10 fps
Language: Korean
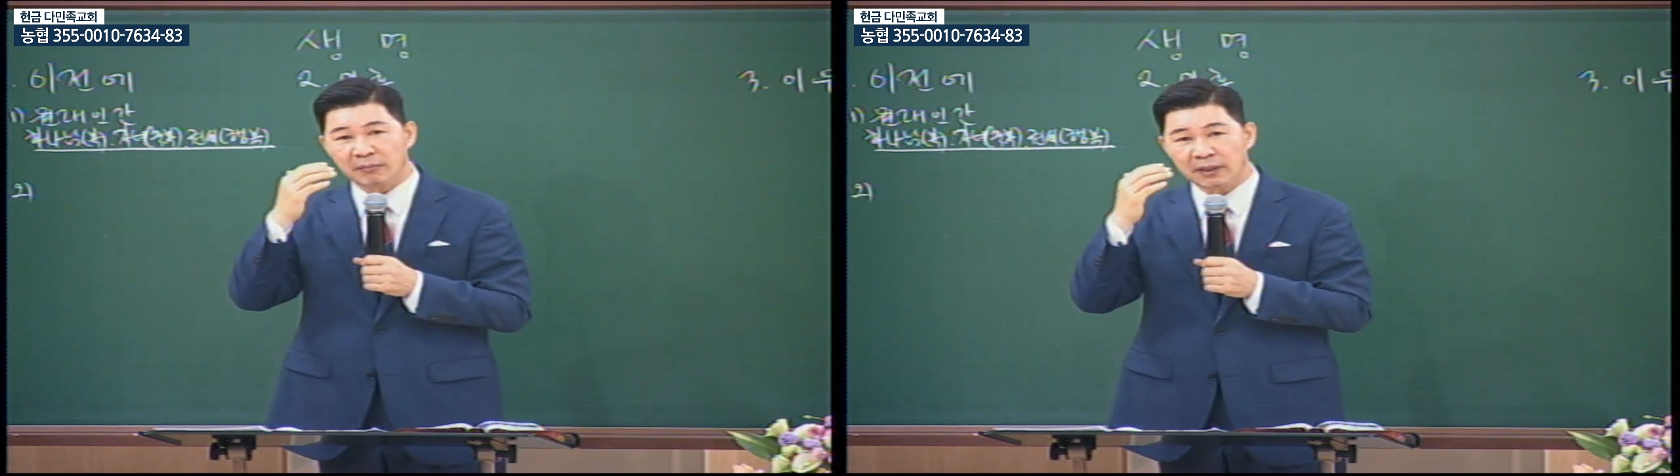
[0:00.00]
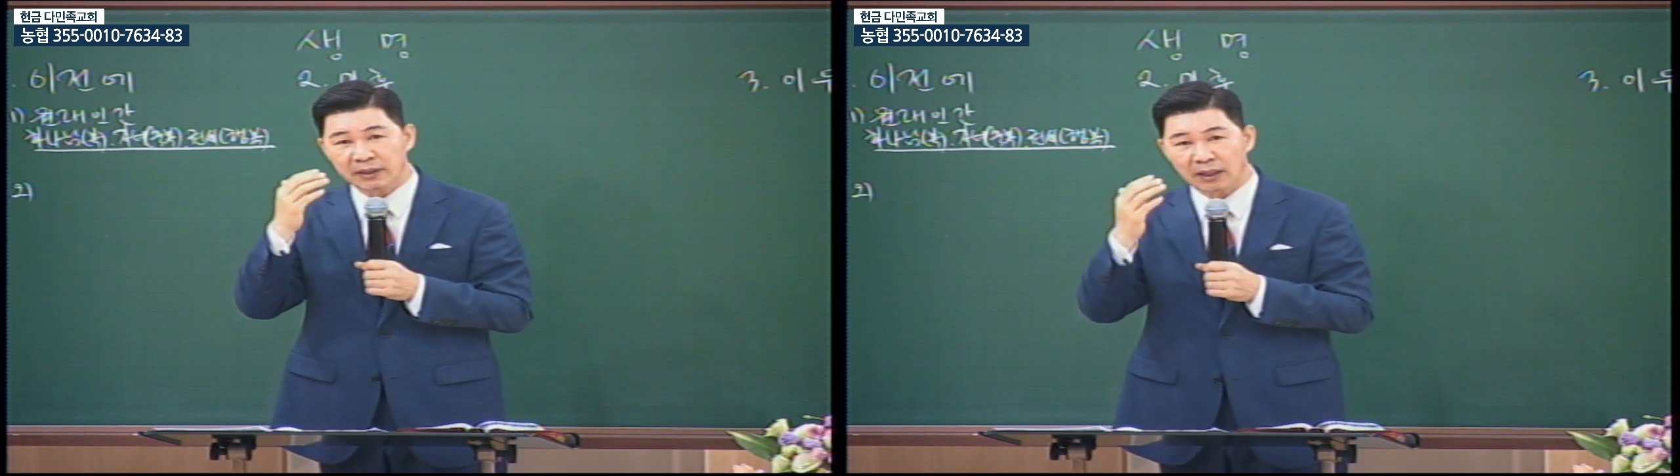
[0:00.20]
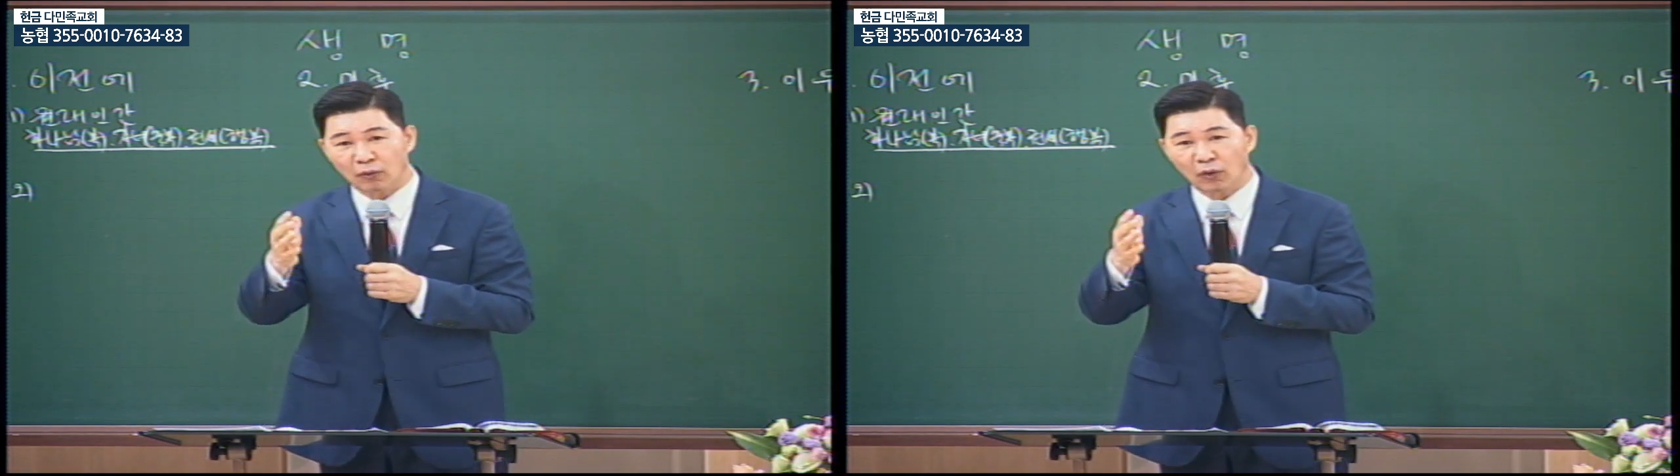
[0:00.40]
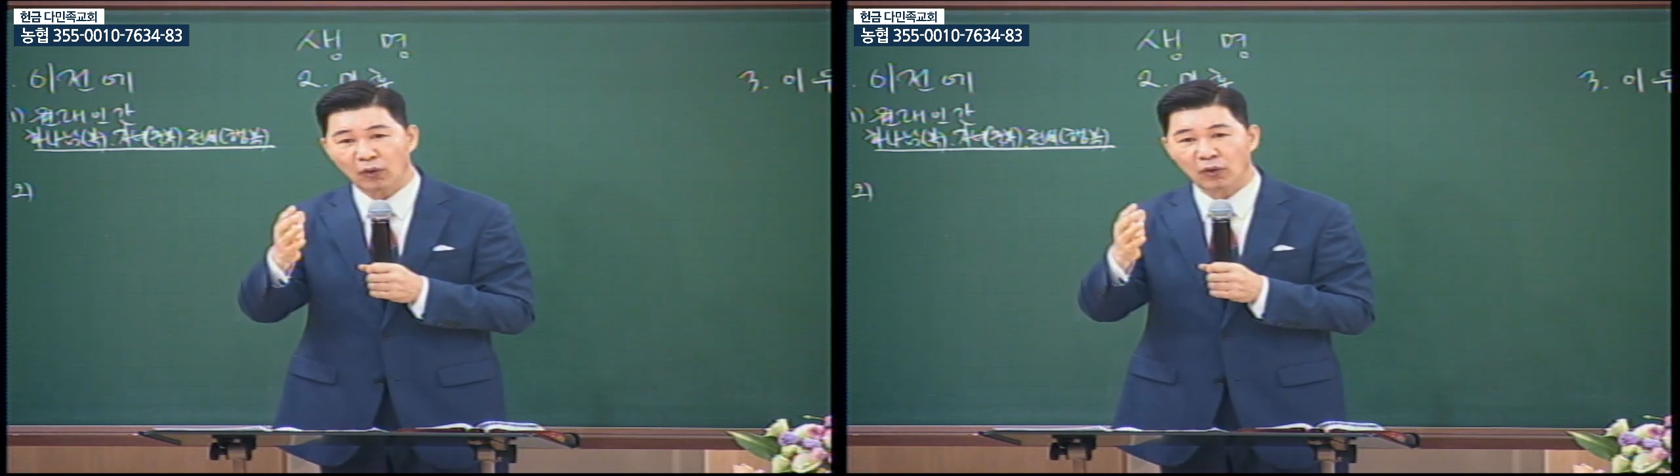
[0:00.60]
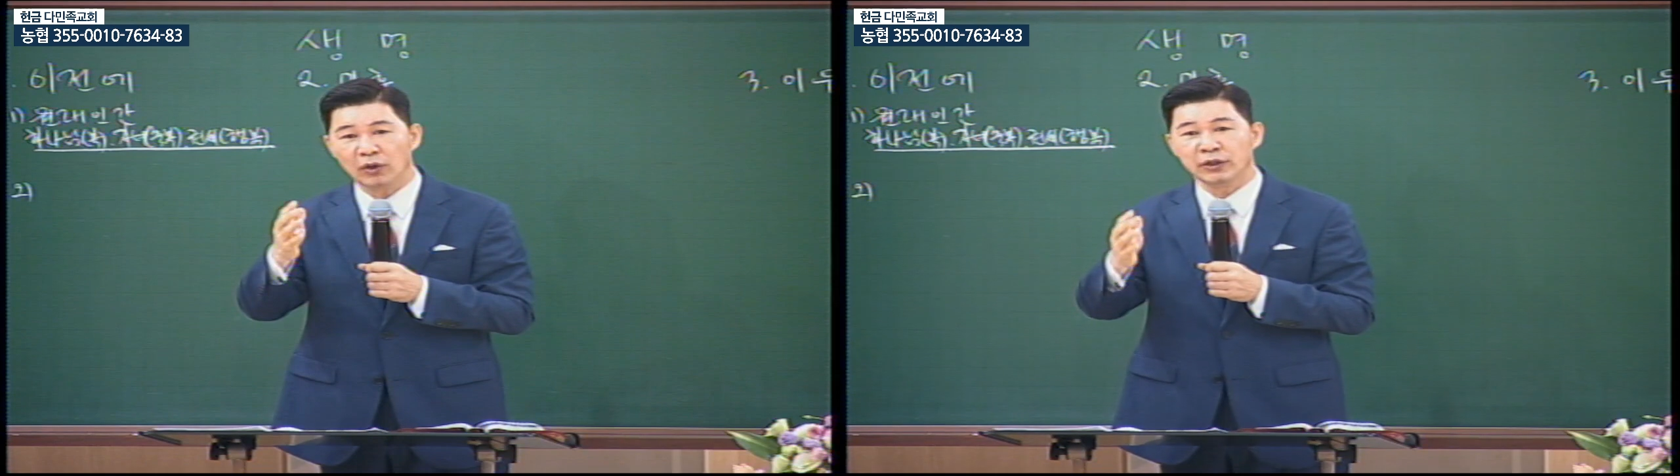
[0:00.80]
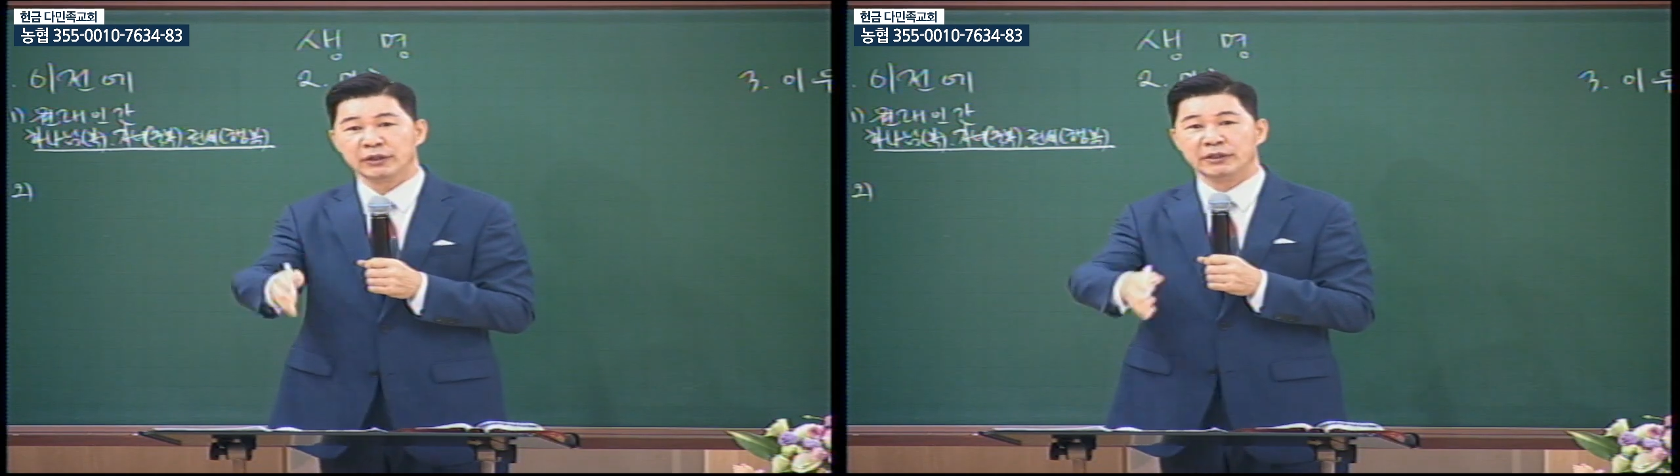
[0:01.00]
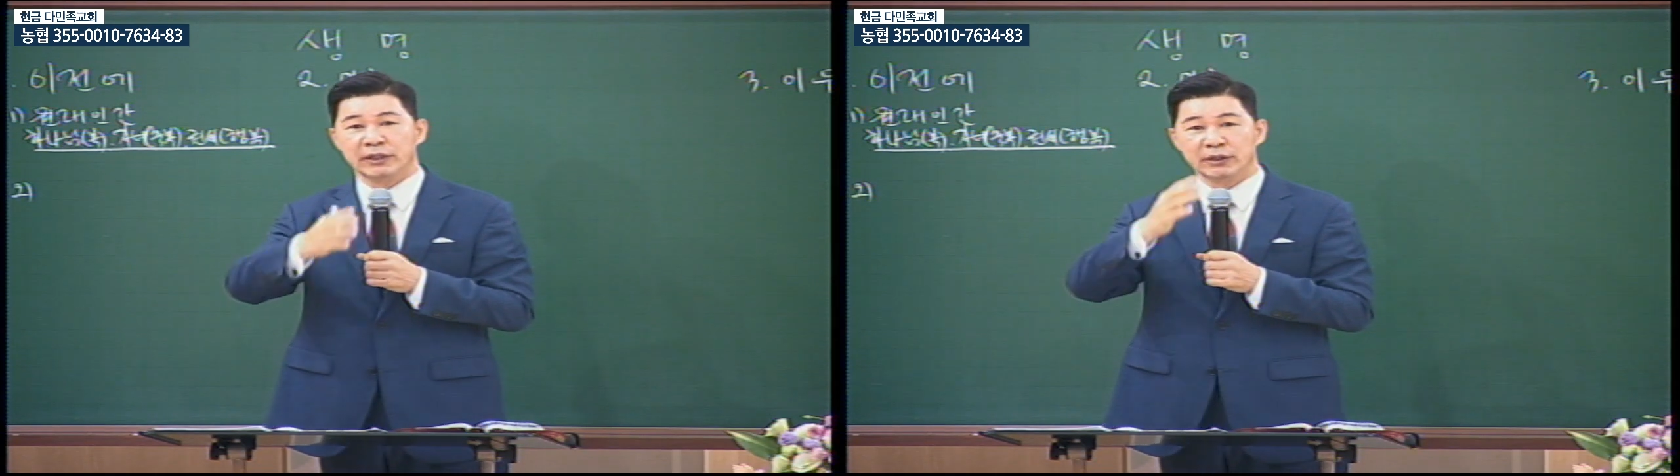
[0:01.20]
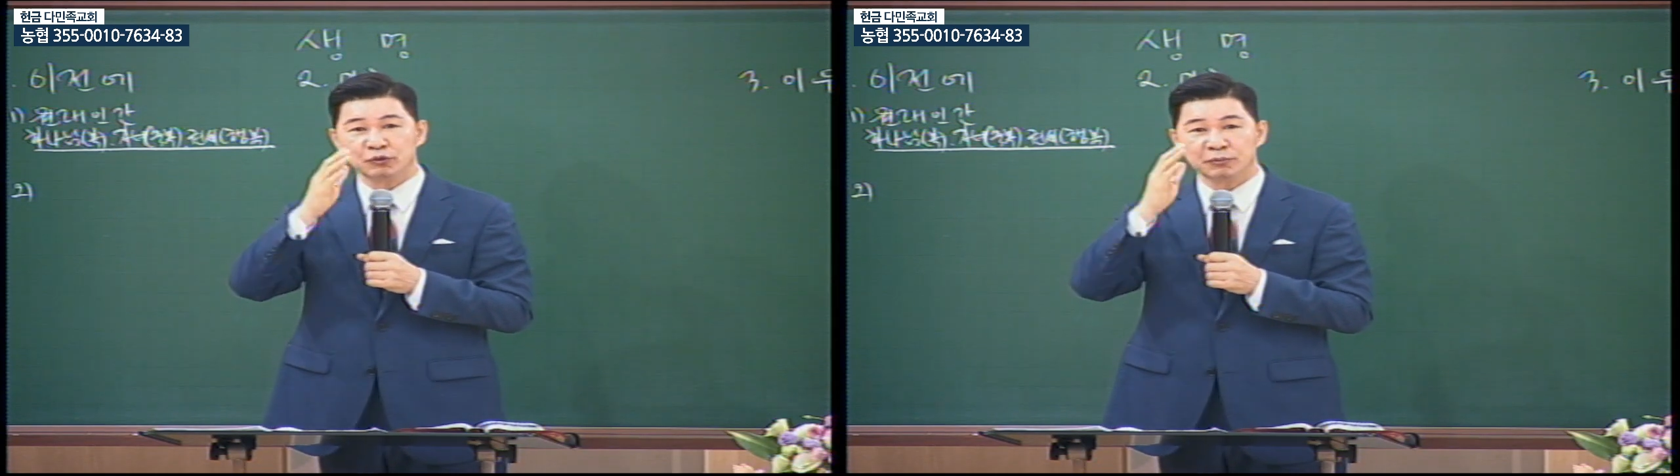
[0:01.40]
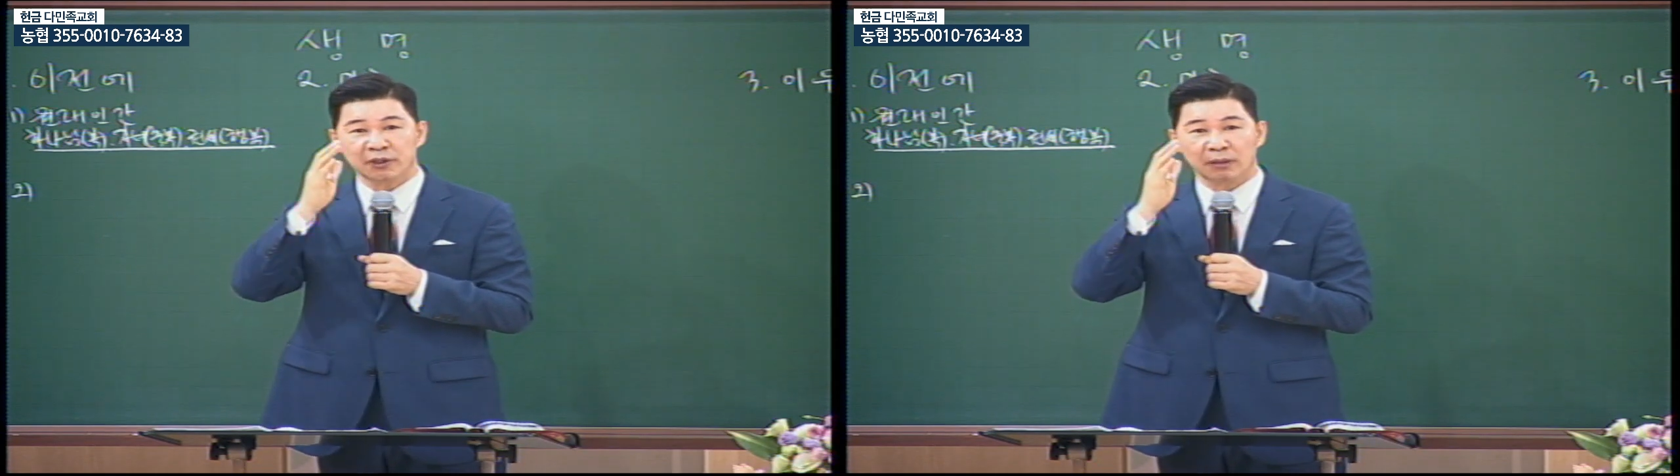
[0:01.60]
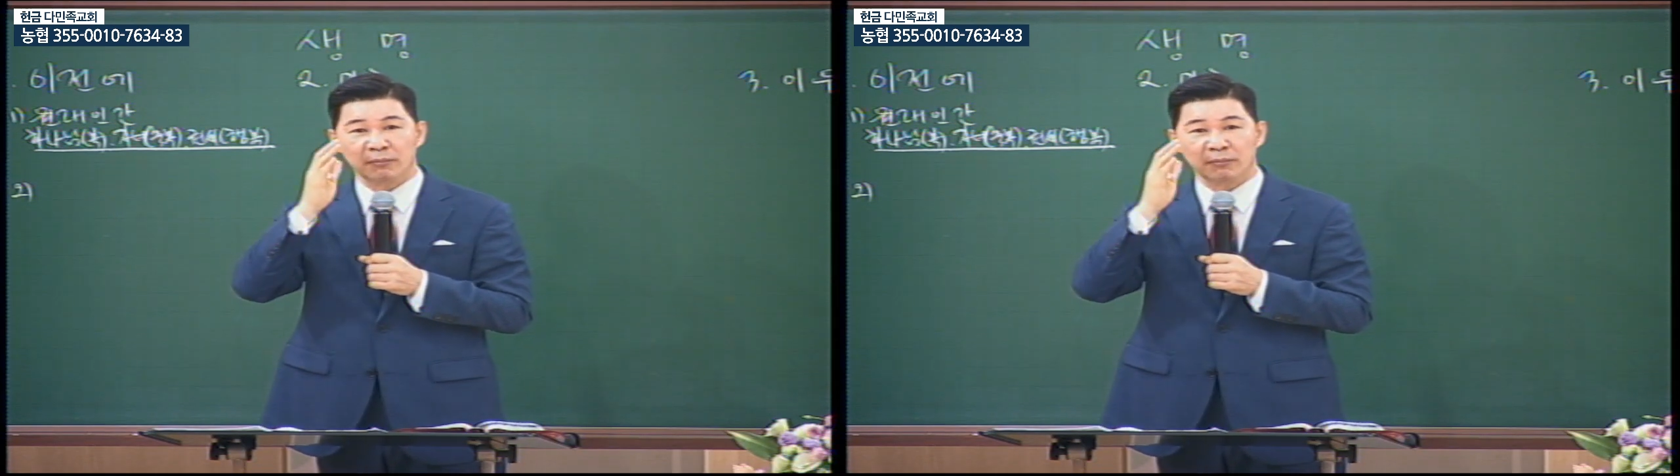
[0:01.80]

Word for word: 만나고 예수 믿단